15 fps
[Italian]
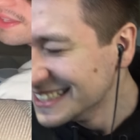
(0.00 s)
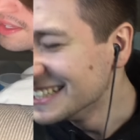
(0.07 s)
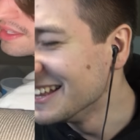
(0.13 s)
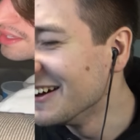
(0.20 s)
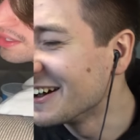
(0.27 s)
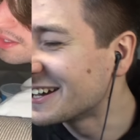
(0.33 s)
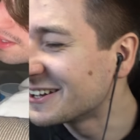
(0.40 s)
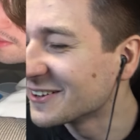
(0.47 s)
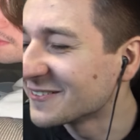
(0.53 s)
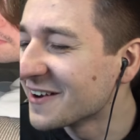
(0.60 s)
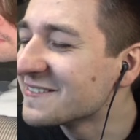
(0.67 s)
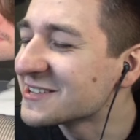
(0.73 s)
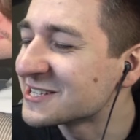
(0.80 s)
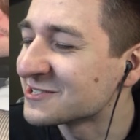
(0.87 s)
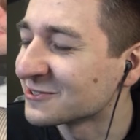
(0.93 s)
No, è che
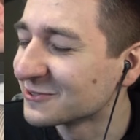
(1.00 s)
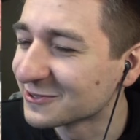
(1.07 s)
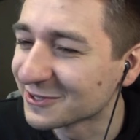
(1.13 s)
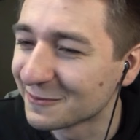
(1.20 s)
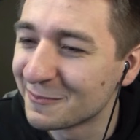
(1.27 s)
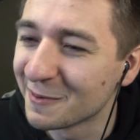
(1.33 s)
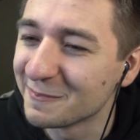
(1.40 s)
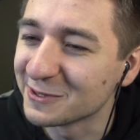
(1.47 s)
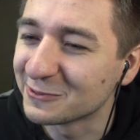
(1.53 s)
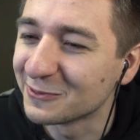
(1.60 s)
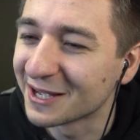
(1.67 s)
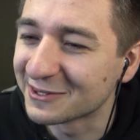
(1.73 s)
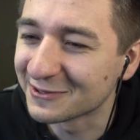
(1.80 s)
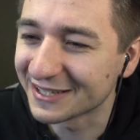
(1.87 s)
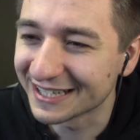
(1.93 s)
ormai mi ci sono troppo
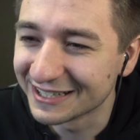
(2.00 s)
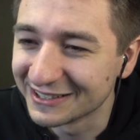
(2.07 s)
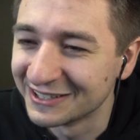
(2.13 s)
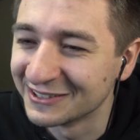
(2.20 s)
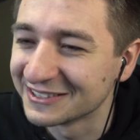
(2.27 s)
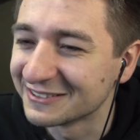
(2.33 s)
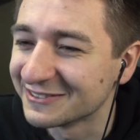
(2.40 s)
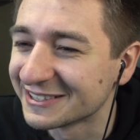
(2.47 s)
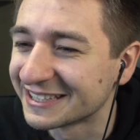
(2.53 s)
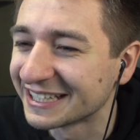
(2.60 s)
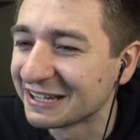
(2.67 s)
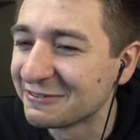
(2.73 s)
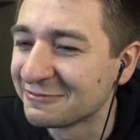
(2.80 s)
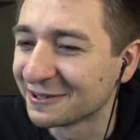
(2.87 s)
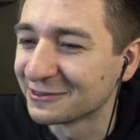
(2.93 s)
abituato che ogni volta
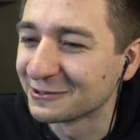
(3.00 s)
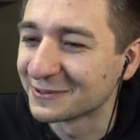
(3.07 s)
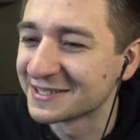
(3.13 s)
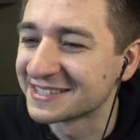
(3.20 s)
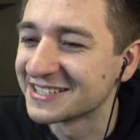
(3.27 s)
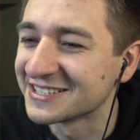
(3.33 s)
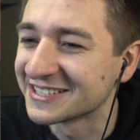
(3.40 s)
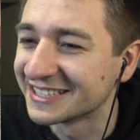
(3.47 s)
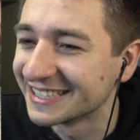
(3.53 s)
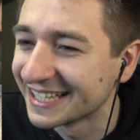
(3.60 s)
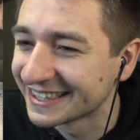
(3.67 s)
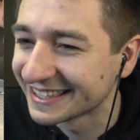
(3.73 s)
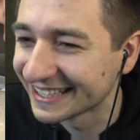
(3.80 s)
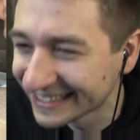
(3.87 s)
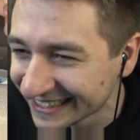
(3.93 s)
che fanno queste
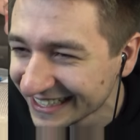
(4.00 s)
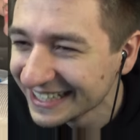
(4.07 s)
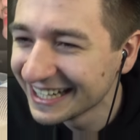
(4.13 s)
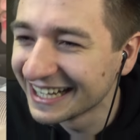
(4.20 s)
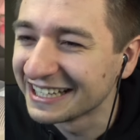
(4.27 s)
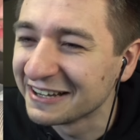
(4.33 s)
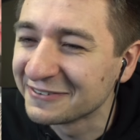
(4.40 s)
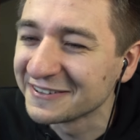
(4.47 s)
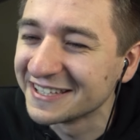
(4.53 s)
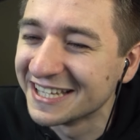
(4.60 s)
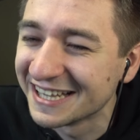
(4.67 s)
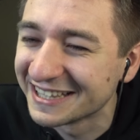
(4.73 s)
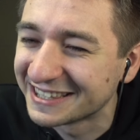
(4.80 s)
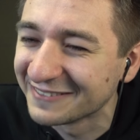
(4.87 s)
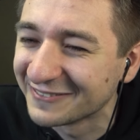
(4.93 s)
scenette, alla
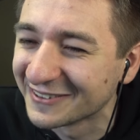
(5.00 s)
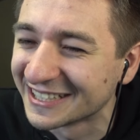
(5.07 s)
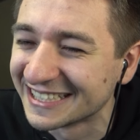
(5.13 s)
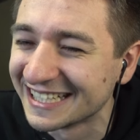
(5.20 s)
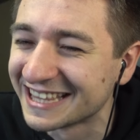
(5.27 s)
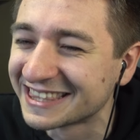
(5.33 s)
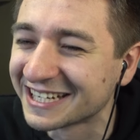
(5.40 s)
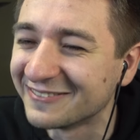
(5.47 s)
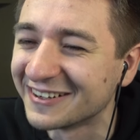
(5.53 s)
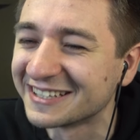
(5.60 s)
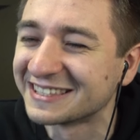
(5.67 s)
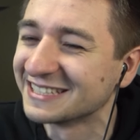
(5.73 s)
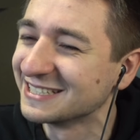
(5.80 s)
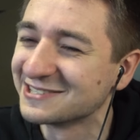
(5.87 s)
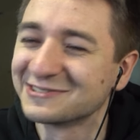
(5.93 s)
fine il tipo dall'altra
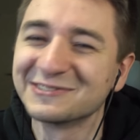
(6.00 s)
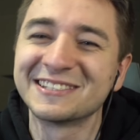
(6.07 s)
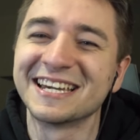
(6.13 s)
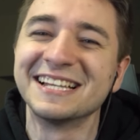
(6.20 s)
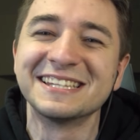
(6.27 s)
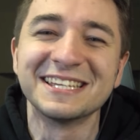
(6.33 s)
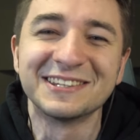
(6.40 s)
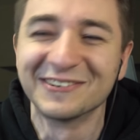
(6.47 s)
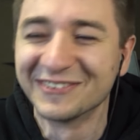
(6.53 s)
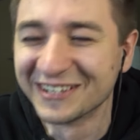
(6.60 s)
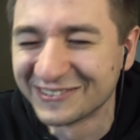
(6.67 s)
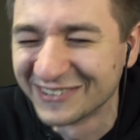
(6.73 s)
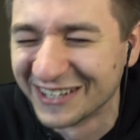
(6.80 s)
parte gli succhia il dito per